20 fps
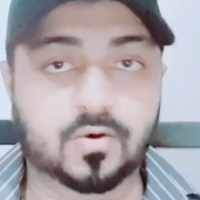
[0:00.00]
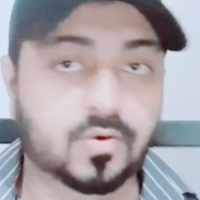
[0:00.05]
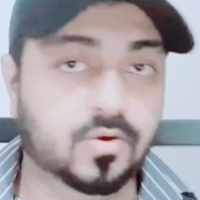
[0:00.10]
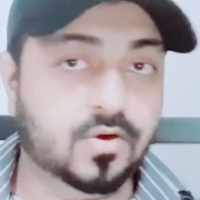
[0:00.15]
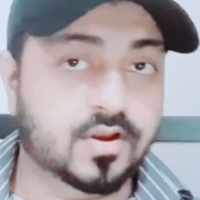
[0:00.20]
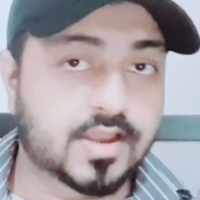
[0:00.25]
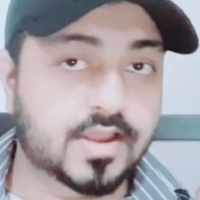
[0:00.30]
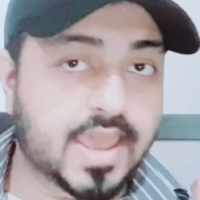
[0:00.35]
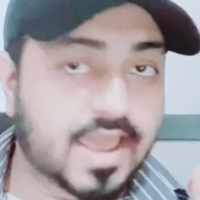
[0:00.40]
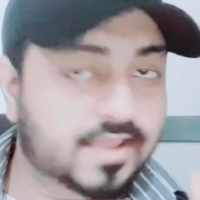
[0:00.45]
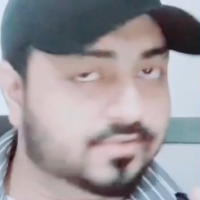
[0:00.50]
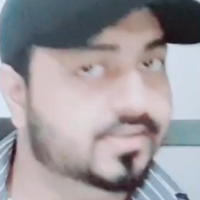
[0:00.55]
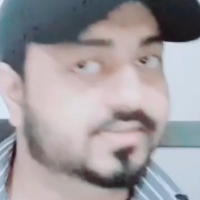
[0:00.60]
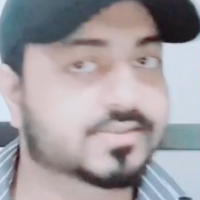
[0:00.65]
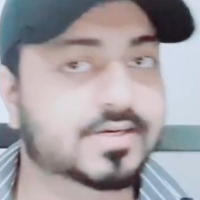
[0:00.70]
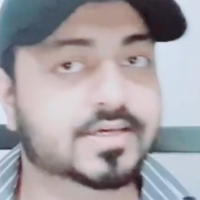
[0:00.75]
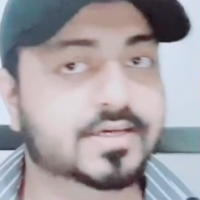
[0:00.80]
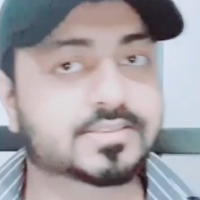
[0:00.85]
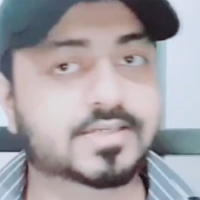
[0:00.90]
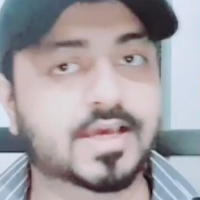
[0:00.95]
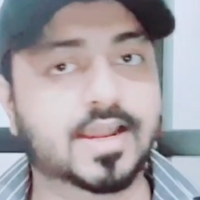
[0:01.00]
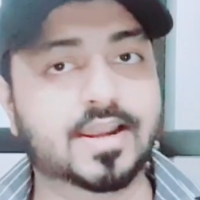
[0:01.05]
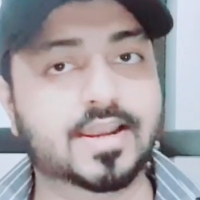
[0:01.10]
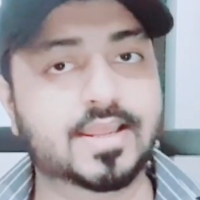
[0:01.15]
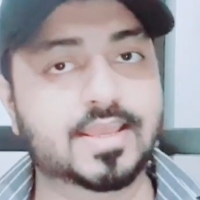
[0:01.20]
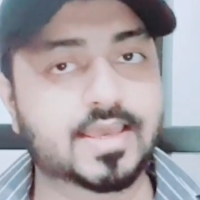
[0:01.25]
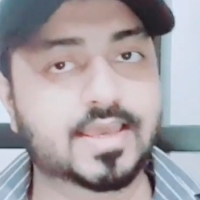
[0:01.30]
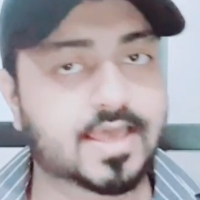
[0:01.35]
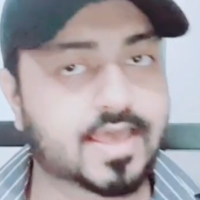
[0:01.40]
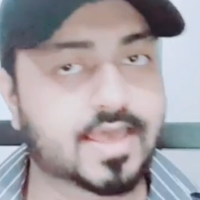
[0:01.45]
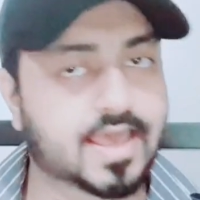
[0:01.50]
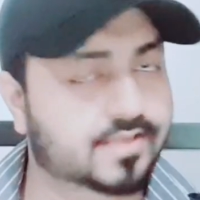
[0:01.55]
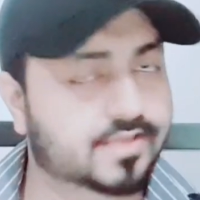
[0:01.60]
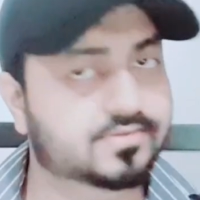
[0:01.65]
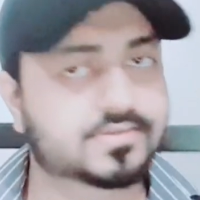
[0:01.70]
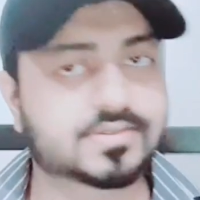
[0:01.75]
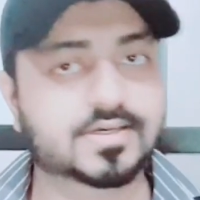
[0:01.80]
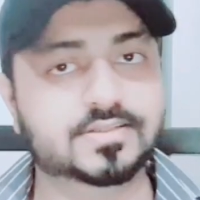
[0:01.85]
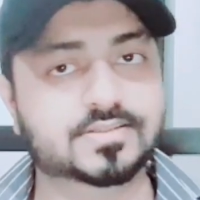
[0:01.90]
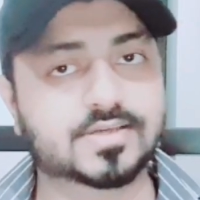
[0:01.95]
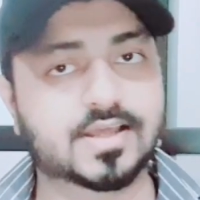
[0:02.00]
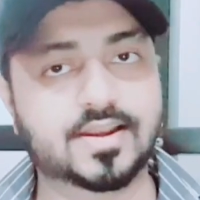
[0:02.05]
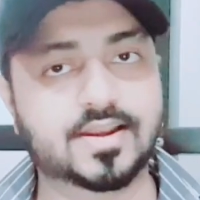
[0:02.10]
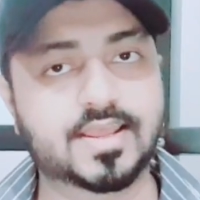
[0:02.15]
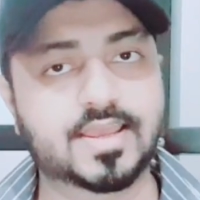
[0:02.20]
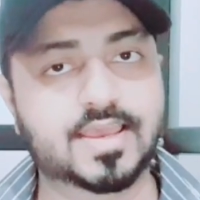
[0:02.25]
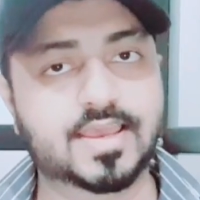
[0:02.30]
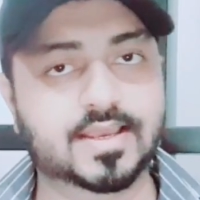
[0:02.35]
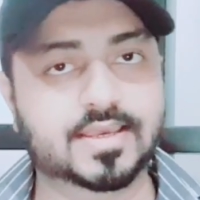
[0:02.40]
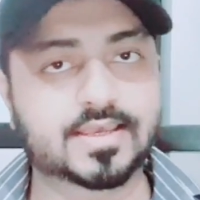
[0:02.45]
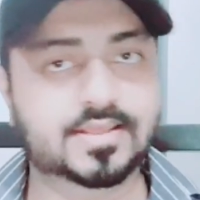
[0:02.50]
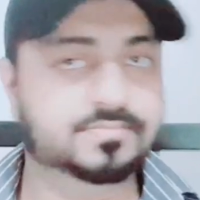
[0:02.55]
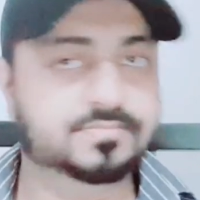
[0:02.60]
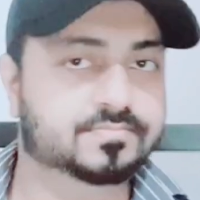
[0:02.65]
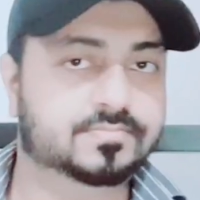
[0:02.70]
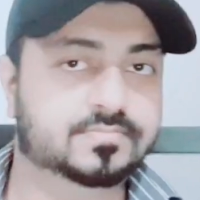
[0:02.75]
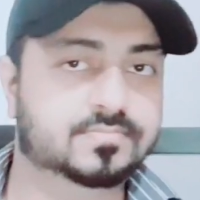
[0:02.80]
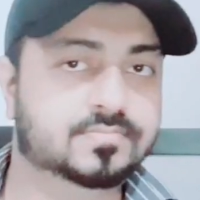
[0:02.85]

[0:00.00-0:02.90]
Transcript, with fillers: और ऐसी जंग चल रही है ऐसी जंग चल रही है कि